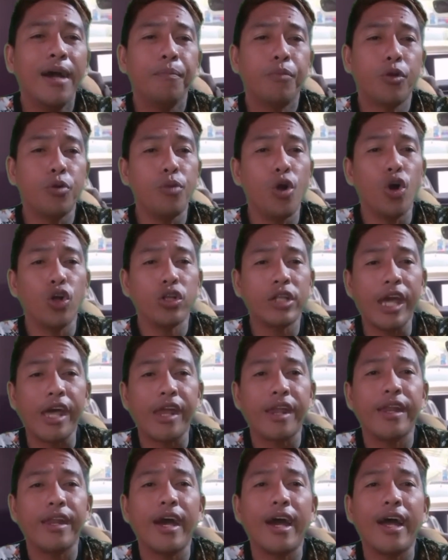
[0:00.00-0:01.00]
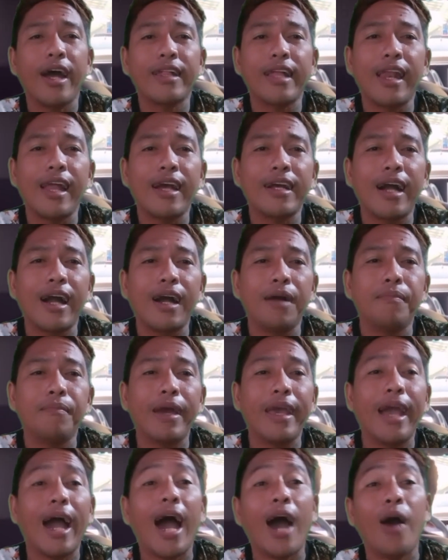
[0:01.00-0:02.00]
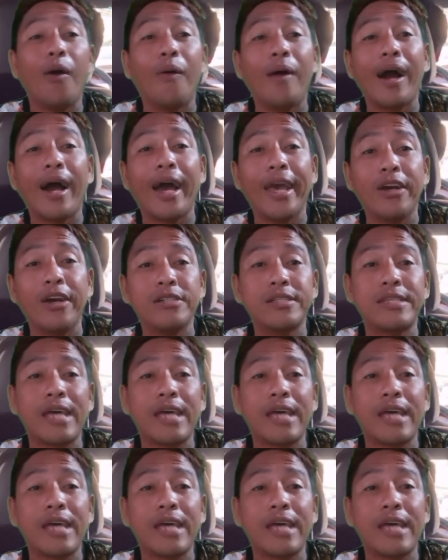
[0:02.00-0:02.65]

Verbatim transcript: promoter na talagang may hawak ngayon